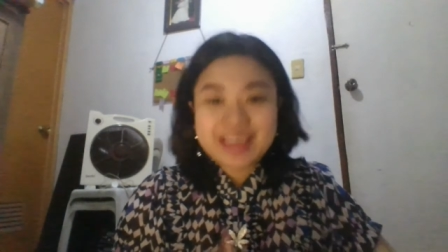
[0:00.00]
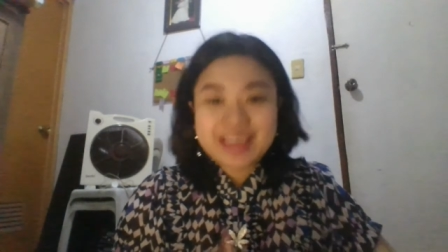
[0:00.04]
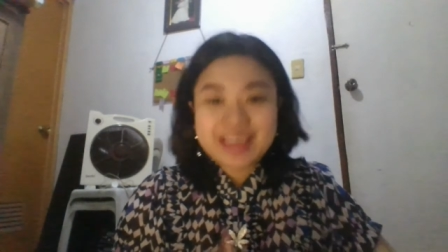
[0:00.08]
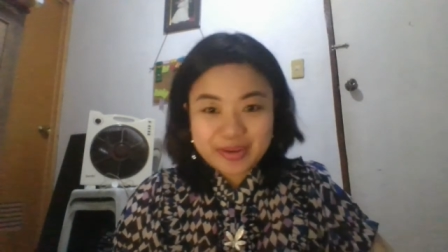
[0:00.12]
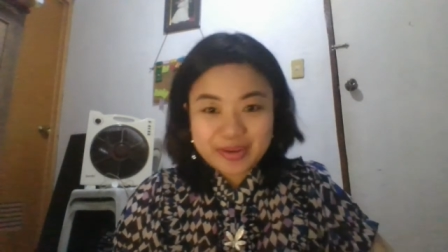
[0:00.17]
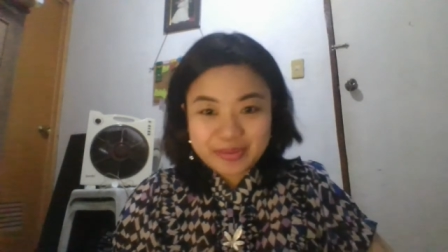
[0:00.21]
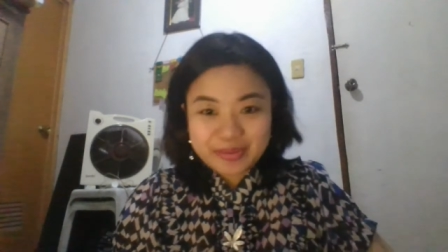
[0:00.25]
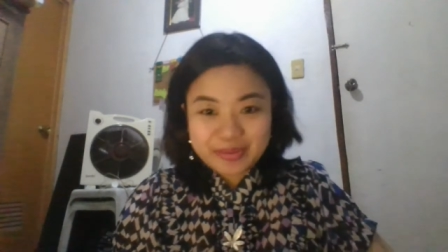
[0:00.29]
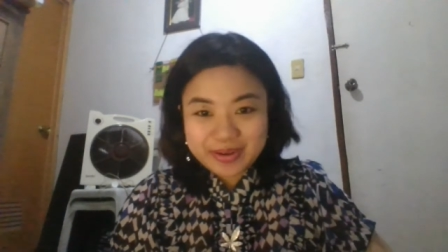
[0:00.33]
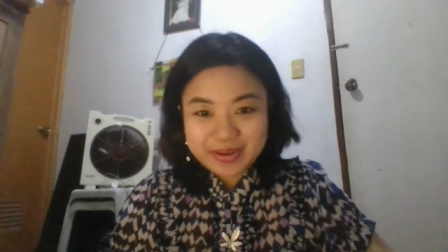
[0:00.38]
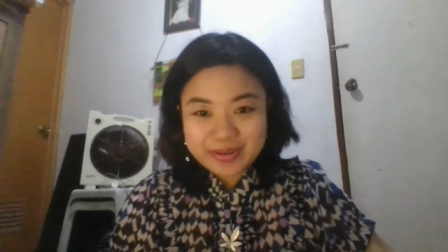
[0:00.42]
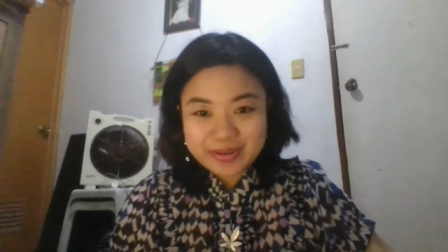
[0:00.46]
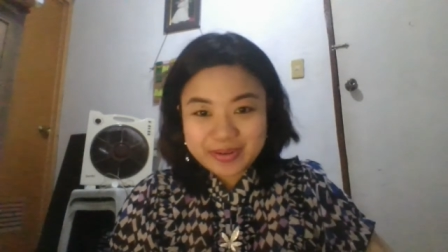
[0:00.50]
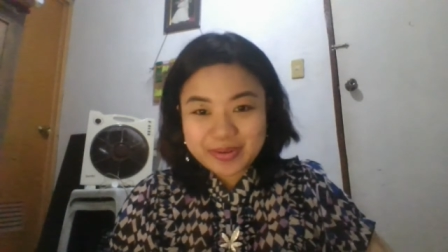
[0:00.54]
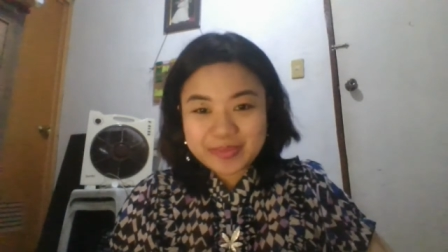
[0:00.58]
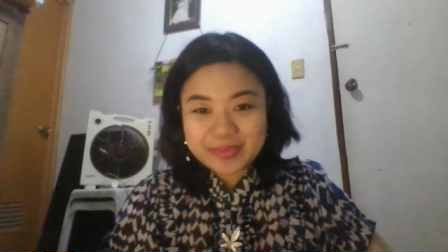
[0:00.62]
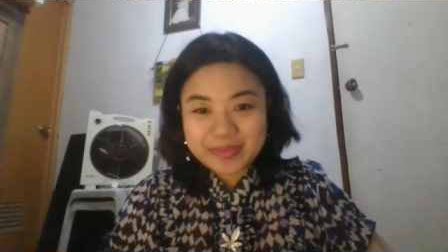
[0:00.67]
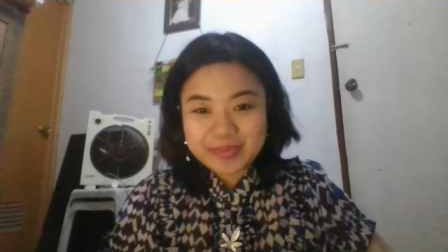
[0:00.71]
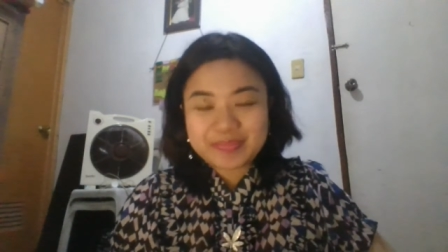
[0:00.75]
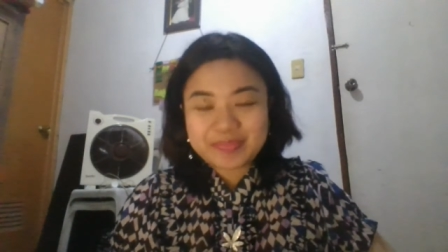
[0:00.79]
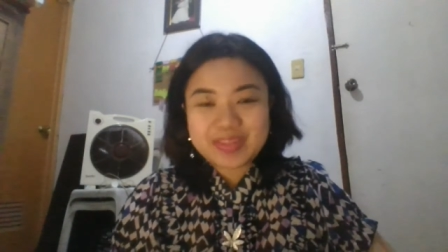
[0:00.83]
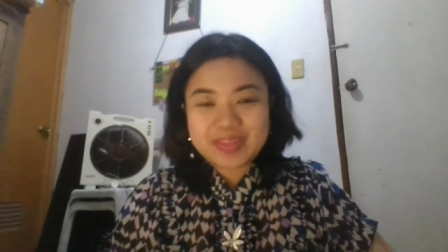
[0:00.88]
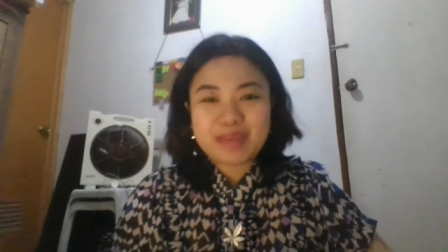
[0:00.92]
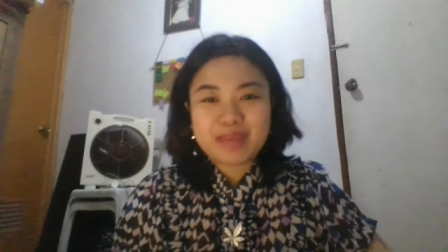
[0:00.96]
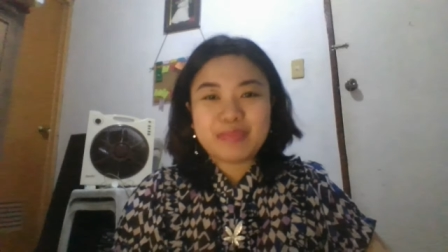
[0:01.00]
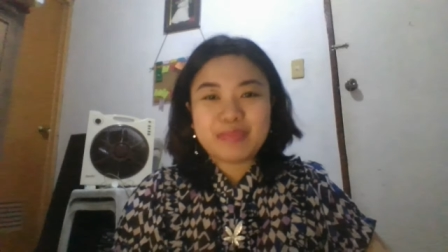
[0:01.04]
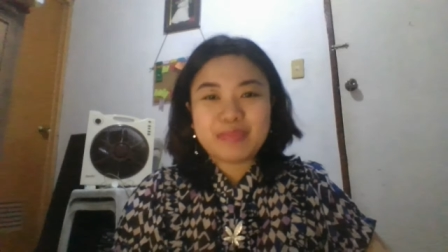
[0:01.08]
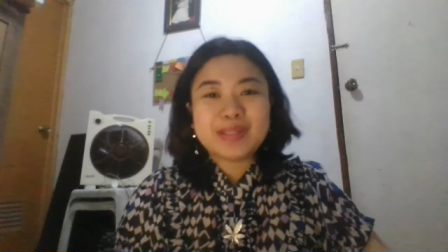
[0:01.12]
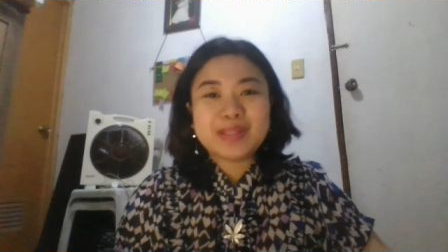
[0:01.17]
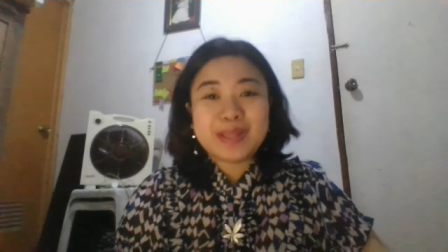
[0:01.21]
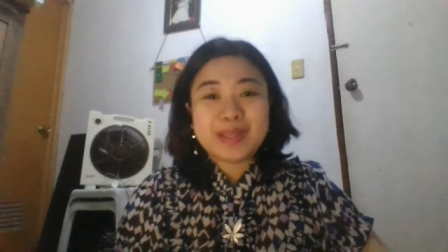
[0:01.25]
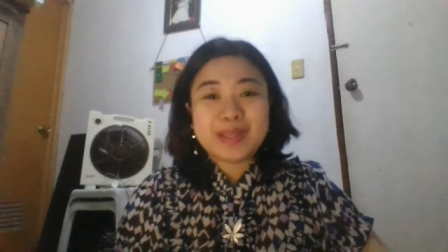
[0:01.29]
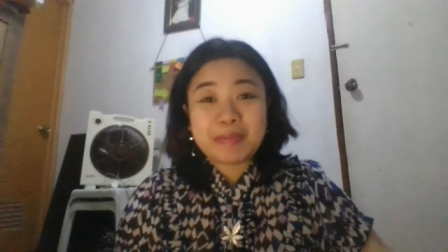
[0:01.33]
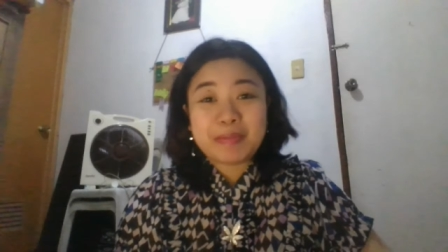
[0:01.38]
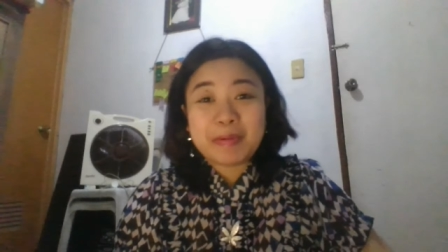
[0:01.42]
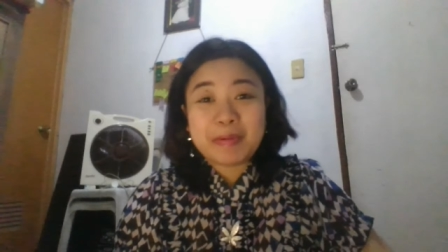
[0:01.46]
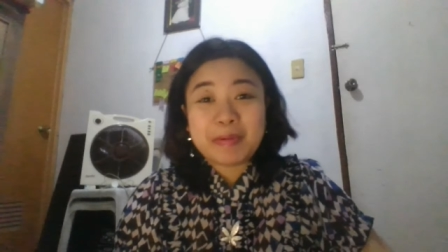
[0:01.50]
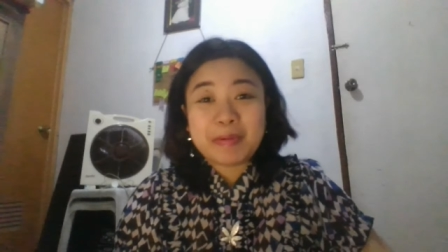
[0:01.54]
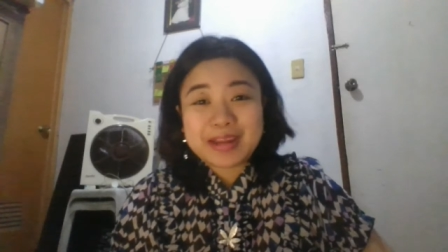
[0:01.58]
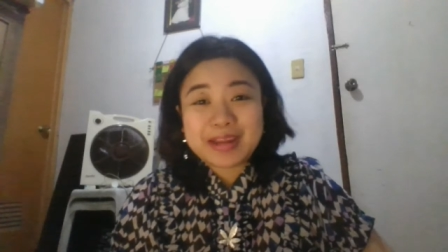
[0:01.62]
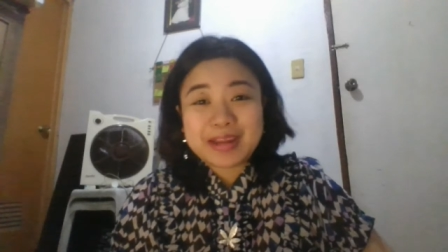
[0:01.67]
Carrier. Yan, munti ko pa